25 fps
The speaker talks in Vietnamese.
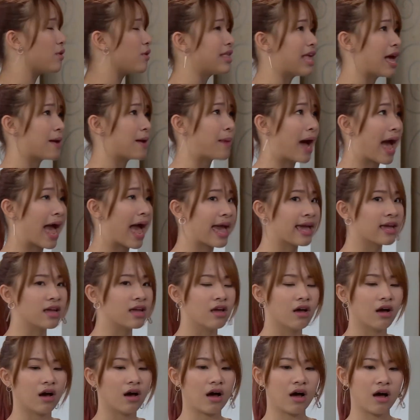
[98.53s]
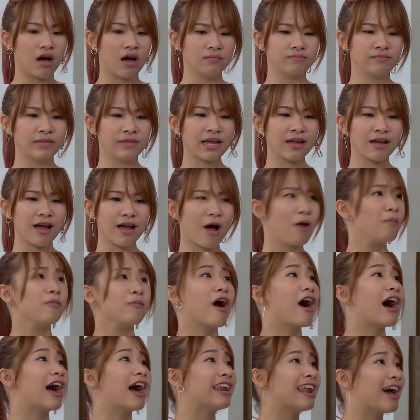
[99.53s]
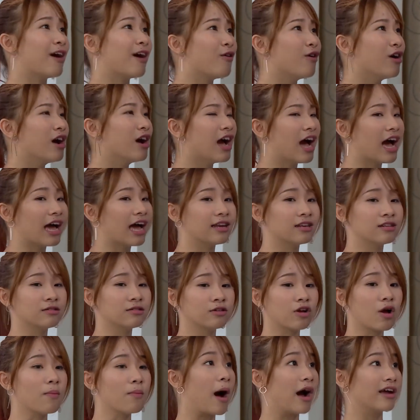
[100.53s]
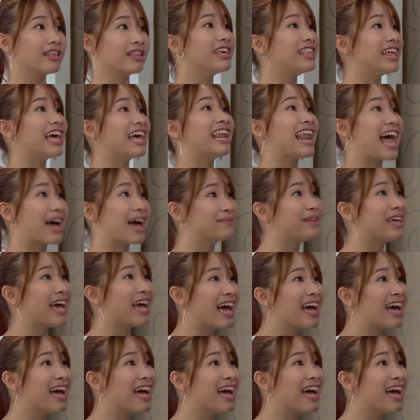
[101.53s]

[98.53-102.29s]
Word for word: qua nhà bạn ờ, Chắc ờ, không cần anh đâu Anh có bận gì thì anh làm đi